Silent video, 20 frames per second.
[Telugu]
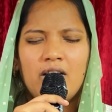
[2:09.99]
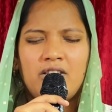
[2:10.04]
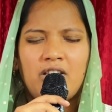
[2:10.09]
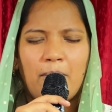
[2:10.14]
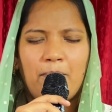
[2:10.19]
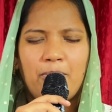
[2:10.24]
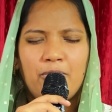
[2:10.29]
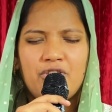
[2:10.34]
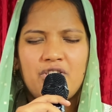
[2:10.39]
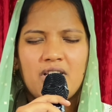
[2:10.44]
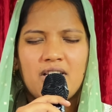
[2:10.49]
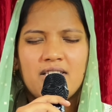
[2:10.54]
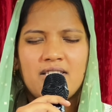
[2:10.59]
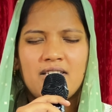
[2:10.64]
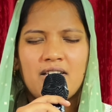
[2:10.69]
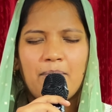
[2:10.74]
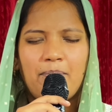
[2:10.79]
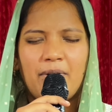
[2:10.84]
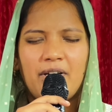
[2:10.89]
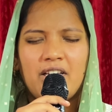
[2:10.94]
తప్పు
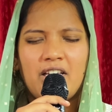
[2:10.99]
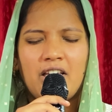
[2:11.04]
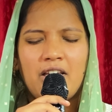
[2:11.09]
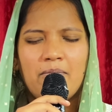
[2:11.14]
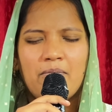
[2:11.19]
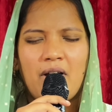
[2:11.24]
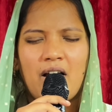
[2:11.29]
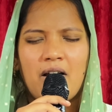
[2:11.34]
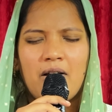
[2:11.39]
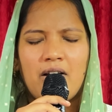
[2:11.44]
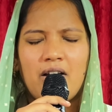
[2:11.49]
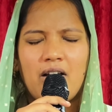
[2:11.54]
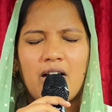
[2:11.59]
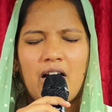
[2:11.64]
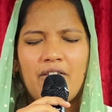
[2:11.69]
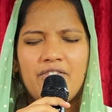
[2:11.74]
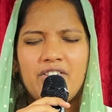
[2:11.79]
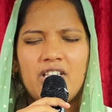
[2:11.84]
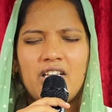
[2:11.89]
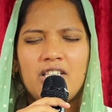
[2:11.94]
చేసినప్పటికీ మా
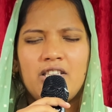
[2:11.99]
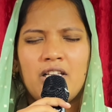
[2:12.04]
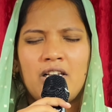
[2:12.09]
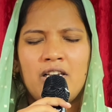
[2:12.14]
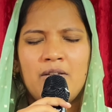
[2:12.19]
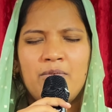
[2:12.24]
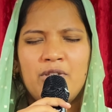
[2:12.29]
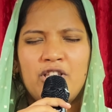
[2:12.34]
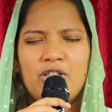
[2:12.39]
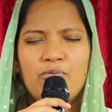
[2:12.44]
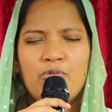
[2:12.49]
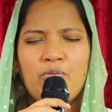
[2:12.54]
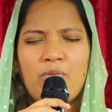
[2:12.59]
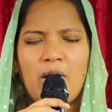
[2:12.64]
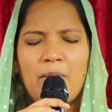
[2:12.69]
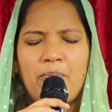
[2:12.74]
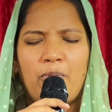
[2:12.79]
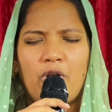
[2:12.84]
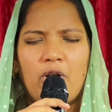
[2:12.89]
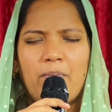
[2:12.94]
అవిధేయతల నిమిత్తము
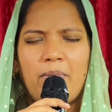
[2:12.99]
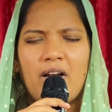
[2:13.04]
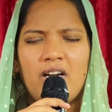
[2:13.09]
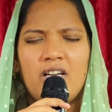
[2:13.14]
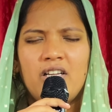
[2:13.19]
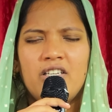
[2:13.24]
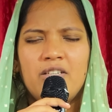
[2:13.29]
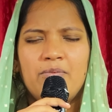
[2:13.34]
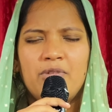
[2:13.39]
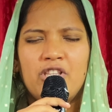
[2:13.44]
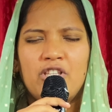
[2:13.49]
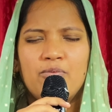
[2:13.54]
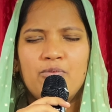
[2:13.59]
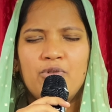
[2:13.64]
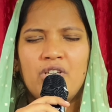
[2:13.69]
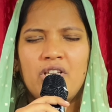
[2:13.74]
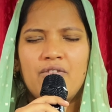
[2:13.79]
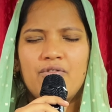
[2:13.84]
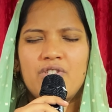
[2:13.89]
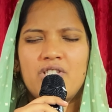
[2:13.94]
మా పొరపాట్ల నిమిత్తము
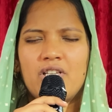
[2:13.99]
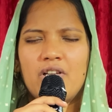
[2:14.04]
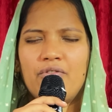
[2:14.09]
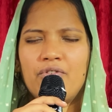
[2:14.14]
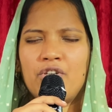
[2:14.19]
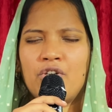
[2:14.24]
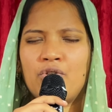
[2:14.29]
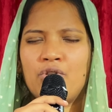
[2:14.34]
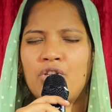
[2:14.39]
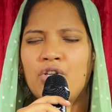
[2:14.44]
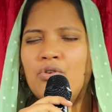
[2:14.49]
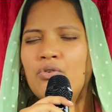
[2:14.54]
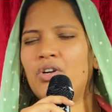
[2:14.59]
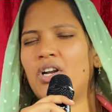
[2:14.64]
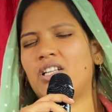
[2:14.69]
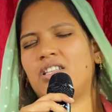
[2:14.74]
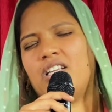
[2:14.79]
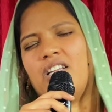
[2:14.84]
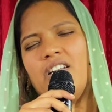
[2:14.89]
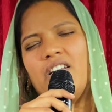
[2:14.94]
నీవు సిలువ నొంది కూడా
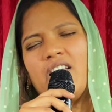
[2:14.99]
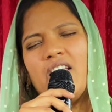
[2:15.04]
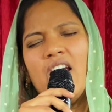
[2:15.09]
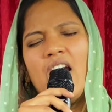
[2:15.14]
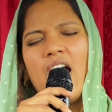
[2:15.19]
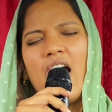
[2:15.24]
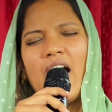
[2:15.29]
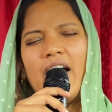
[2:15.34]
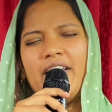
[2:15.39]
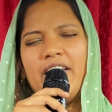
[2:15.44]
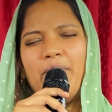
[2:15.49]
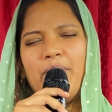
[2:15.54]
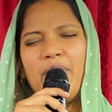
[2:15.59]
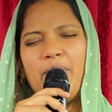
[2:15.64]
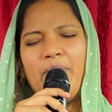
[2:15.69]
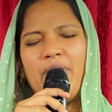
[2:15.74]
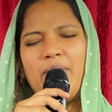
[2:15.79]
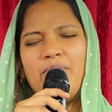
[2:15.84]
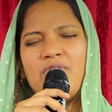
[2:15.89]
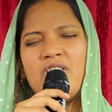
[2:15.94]
తండ్రి తండ్రి అయ్యా
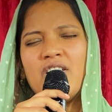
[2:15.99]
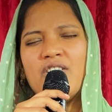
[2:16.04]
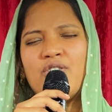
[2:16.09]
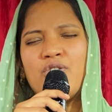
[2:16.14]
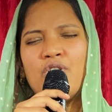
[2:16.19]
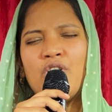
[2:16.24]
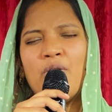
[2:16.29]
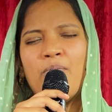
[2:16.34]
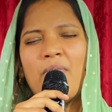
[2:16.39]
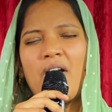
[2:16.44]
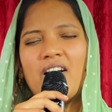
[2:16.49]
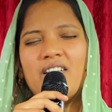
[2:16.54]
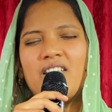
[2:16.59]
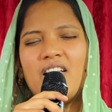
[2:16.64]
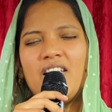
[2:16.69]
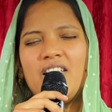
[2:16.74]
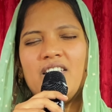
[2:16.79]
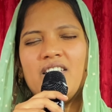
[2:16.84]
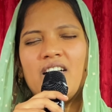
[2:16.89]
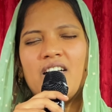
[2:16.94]
మేము ఏం చేస్తున్నాం మాకు
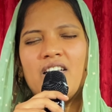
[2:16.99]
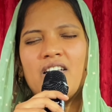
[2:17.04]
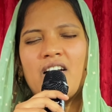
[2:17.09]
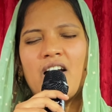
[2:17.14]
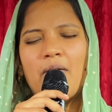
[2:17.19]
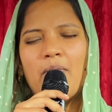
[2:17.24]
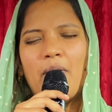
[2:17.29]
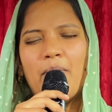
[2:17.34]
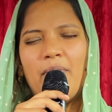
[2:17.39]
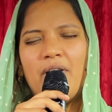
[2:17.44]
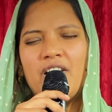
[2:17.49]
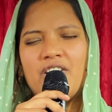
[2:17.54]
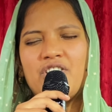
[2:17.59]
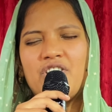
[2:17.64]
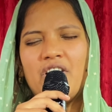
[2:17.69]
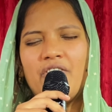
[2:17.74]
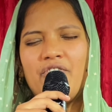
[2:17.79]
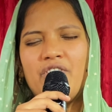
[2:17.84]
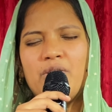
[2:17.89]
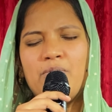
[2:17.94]
తెలియదు కనుక మమ్మల్ని
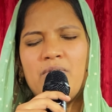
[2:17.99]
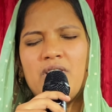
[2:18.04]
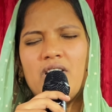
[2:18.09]
క్షమి